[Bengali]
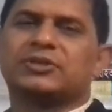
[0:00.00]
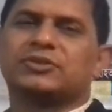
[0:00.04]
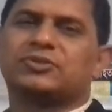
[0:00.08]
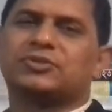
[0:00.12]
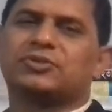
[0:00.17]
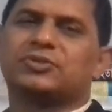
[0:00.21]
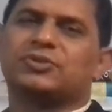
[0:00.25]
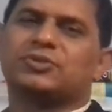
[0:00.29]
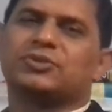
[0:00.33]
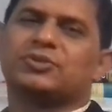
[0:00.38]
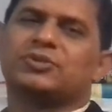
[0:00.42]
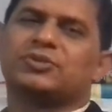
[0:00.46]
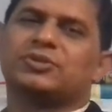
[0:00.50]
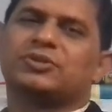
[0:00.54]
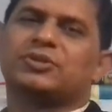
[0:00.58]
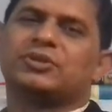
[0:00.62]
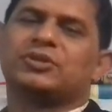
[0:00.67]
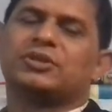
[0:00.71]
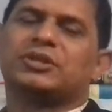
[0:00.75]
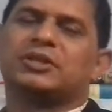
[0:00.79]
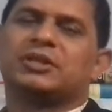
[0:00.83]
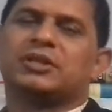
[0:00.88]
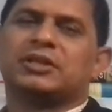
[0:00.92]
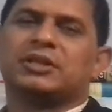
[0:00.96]
তো
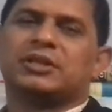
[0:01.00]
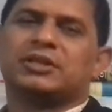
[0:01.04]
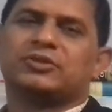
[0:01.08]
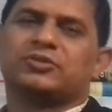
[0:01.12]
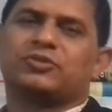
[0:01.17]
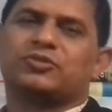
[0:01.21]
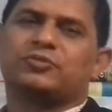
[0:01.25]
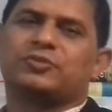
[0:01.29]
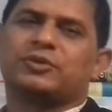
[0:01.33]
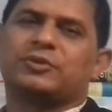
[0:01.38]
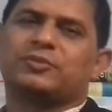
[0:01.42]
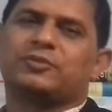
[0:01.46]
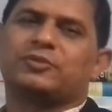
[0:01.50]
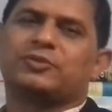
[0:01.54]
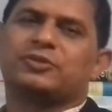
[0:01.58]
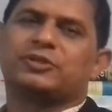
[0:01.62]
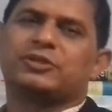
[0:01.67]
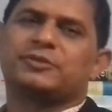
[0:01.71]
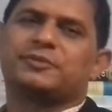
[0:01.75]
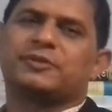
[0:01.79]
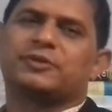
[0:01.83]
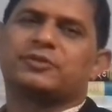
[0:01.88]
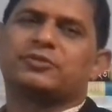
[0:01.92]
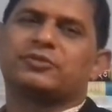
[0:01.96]
তোমরা
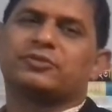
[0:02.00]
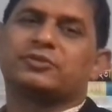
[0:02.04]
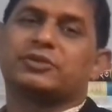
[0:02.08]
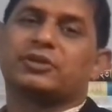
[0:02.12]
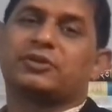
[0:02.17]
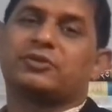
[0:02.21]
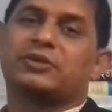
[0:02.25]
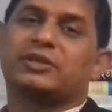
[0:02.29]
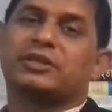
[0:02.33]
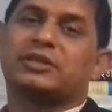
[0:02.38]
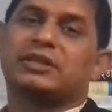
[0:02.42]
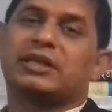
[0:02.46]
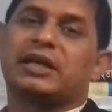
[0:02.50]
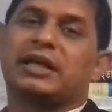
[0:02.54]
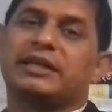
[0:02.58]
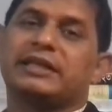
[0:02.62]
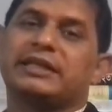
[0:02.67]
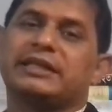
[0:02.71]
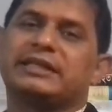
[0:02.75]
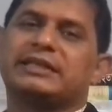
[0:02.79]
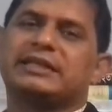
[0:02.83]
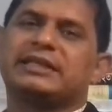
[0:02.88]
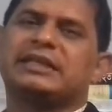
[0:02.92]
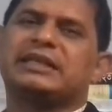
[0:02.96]
বলতে পারো তাহলে
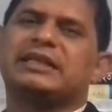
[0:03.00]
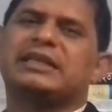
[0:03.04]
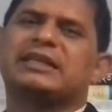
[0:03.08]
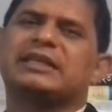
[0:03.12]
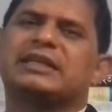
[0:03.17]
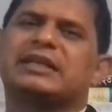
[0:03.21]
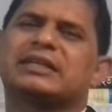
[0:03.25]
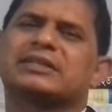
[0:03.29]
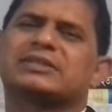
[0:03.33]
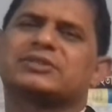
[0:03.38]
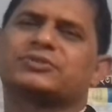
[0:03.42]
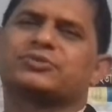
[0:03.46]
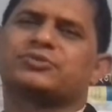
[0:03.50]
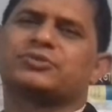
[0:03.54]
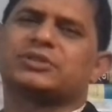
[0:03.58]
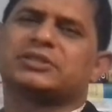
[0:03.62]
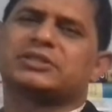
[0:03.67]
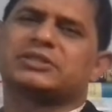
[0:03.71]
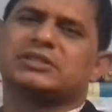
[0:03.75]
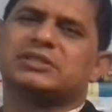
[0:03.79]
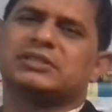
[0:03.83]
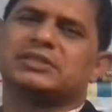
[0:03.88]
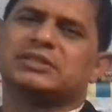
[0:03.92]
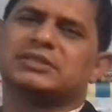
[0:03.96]
রানী কি কাজ
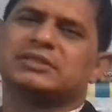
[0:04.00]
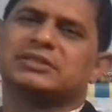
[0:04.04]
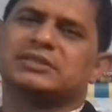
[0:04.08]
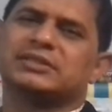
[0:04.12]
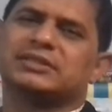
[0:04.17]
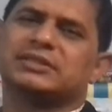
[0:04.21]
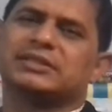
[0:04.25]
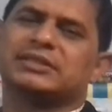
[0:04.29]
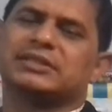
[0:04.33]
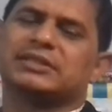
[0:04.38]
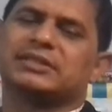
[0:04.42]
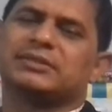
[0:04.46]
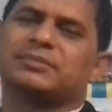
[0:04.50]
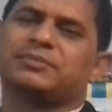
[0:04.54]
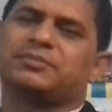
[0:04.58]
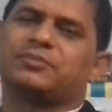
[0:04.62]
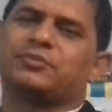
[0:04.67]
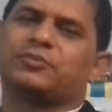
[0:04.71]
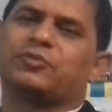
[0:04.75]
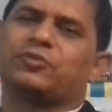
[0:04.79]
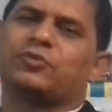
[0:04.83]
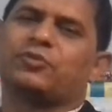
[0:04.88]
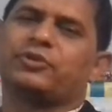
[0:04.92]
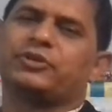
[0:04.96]
করেছিলেন যে
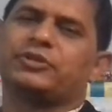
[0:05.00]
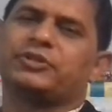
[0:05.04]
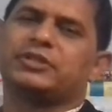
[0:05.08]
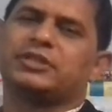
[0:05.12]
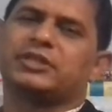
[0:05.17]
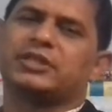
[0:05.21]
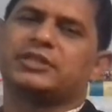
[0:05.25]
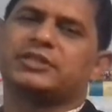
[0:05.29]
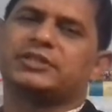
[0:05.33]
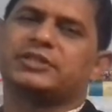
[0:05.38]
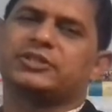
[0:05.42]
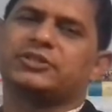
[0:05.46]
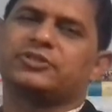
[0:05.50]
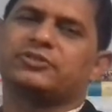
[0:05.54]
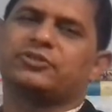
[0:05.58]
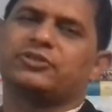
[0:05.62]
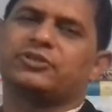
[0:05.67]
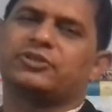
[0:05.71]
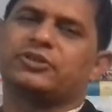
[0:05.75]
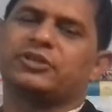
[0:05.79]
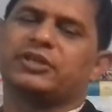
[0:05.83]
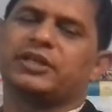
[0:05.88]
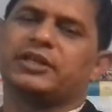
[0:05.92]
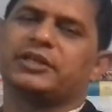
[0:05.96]

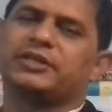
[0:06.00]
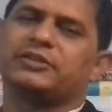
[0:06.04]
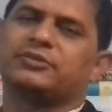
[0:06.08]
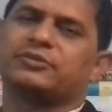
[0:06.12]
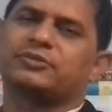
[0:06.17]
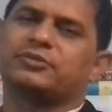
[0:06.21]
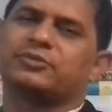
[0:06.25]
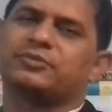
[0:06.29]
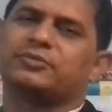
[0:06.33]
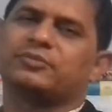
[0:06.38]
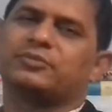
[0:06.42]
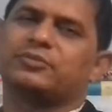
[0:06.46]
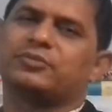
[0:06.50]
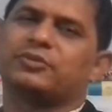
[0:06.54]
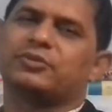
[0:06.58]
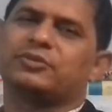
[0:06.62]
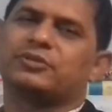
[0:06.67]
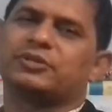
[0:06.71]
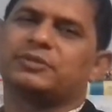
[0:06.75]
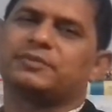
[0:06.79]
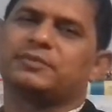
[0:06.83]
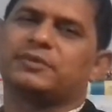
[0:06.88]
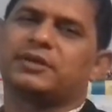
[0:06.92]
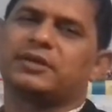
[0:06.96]
ঐতিহাসিকগণ এরকম
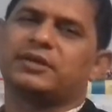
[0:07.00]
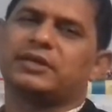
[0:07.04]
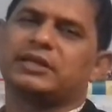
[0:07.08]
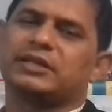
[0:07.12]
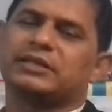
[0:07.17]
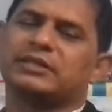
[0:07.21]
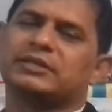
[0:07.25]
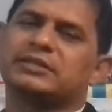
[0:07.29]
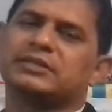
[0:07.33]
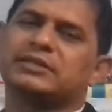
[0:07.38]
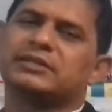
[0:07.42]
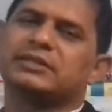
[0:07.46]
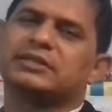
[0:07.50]
বলতে পারলেন